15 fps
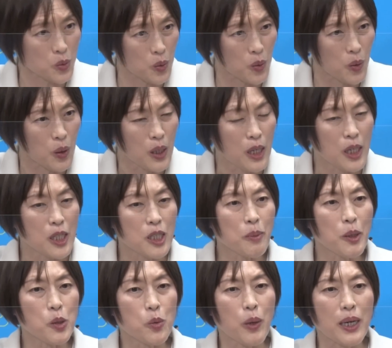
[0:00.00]
と
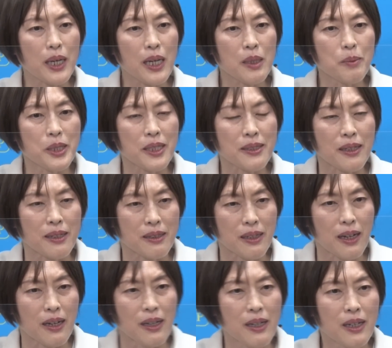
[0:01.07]
今の若い皆さん
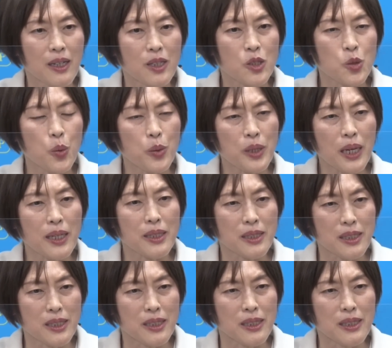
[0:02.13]
が将来
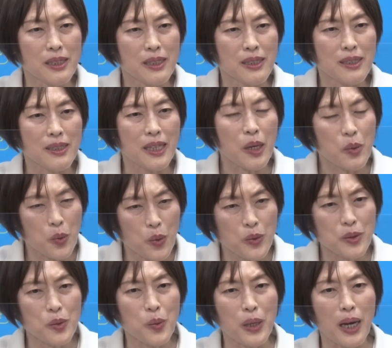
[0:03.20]
に結
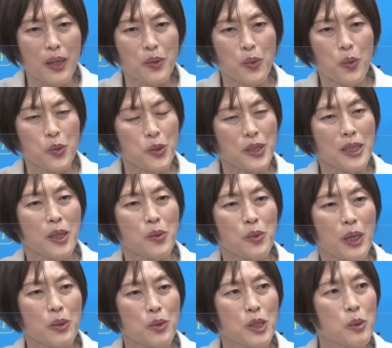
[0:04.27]
婚とかあの子育てと
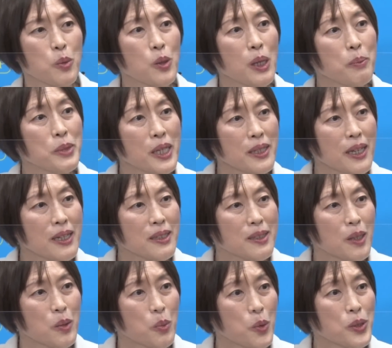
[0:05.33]
かの希望が見えないっ
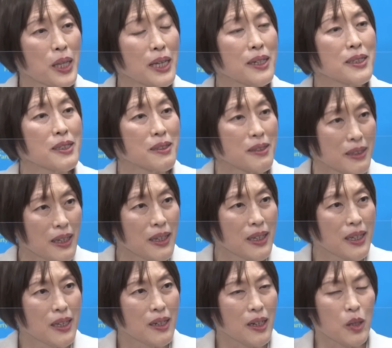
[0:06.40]
ていう問題がですね、
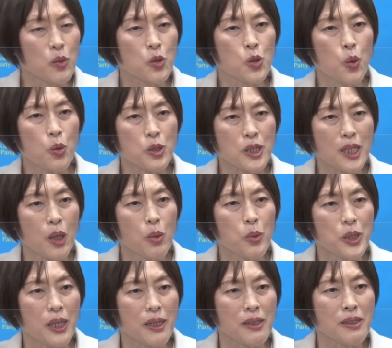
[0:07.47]
あの少子化を
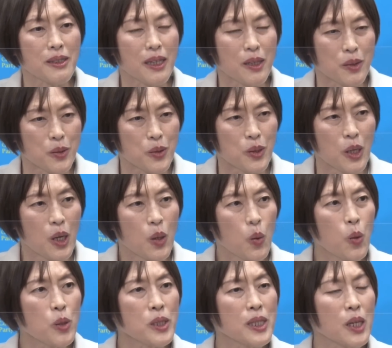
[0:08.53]
もたらしている
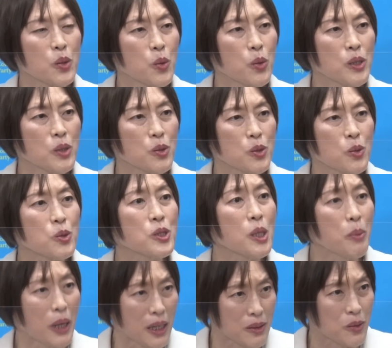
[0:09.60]
大きな要因の一つで
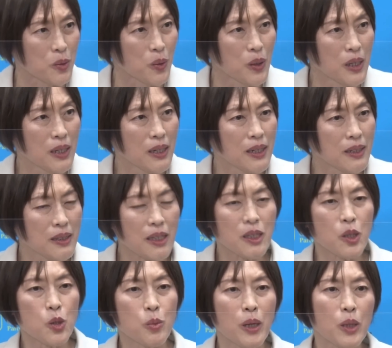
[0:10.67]
もあると。だけ
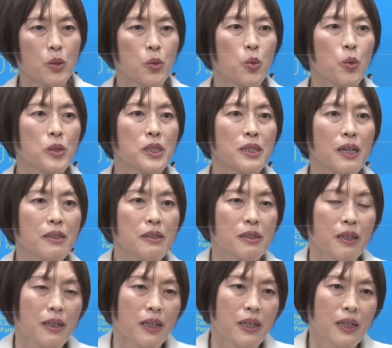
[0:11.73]
れどもあのここに対し
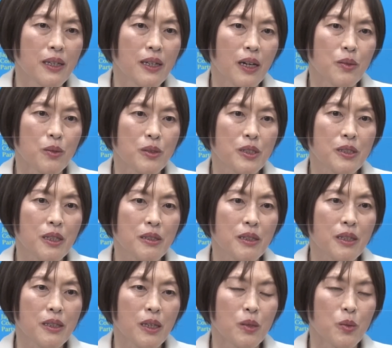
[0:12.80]
てあの岸田
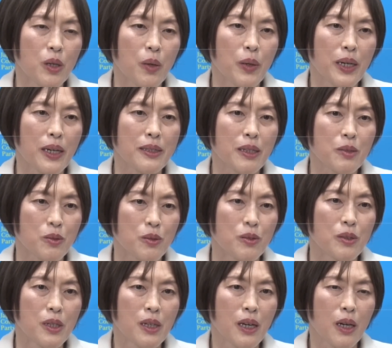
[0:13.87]
政権の側が出
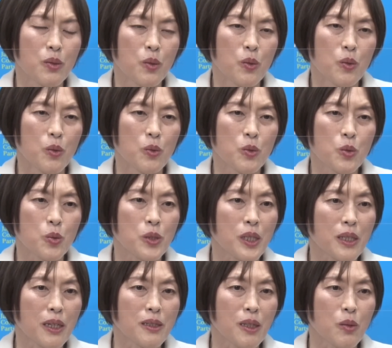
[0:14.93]
すあの少子
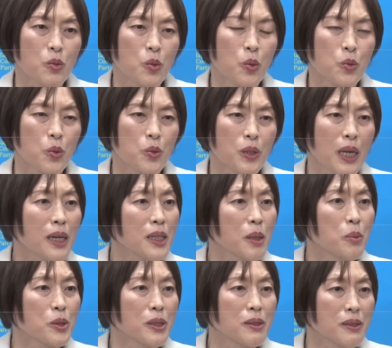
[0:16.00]
化対策等々の中で
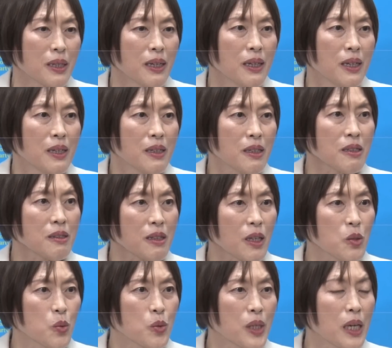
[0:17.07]
もですね一
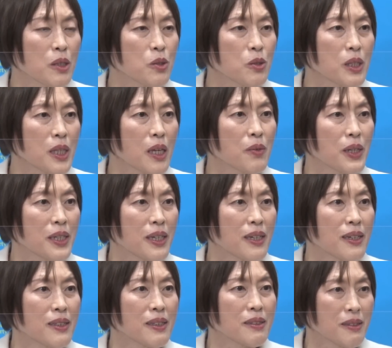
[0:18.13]
切その言及がないわ
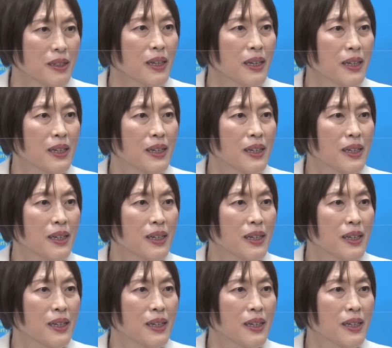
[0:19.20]
けですね。